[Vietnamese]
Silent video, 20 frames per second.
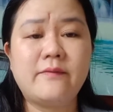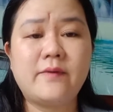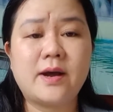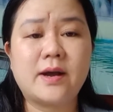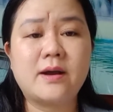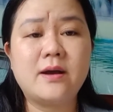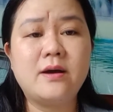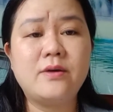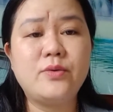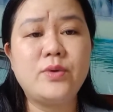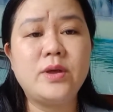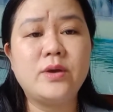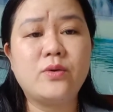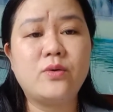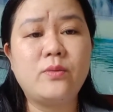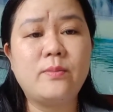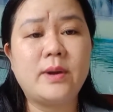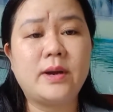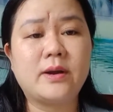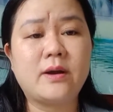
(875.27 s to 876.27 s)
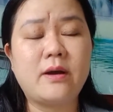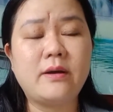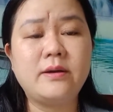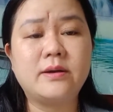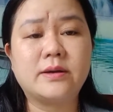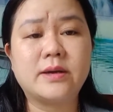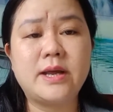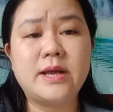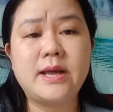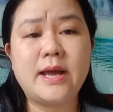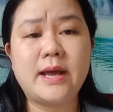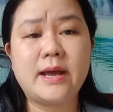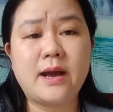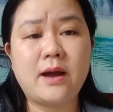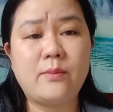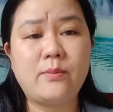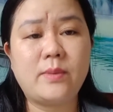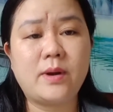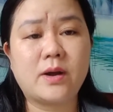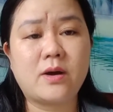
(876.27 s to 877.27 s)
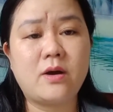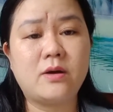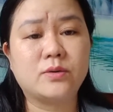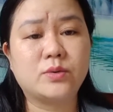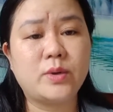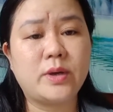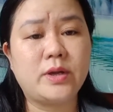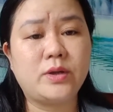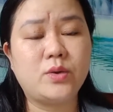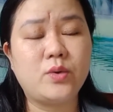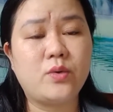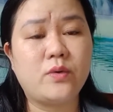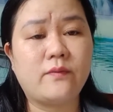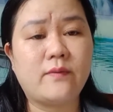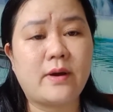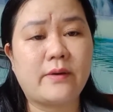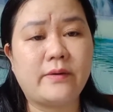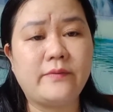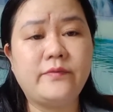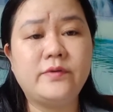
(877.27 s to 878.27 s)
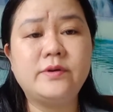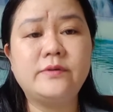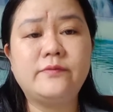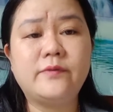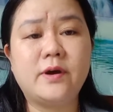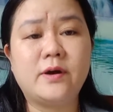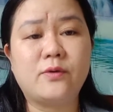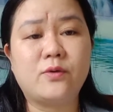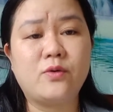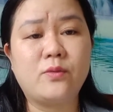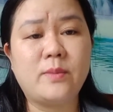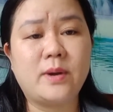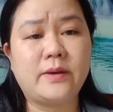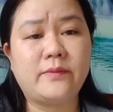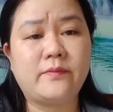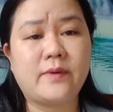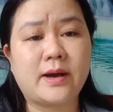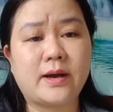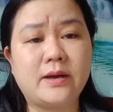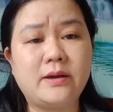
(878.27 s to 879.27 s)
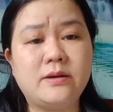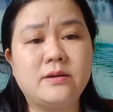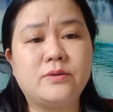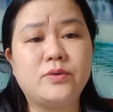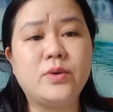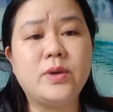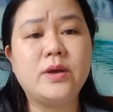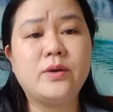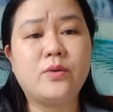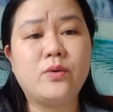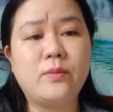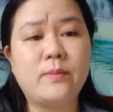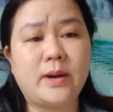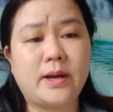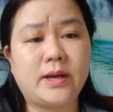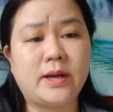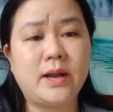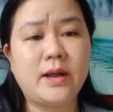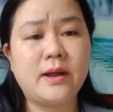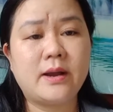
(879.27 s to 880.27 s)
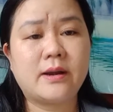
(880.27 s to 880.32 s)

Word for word: và cơ duyên của mình có được đi hay không là còn tùy thuộc vào cái phước phần của mình và cái đường duyên của mình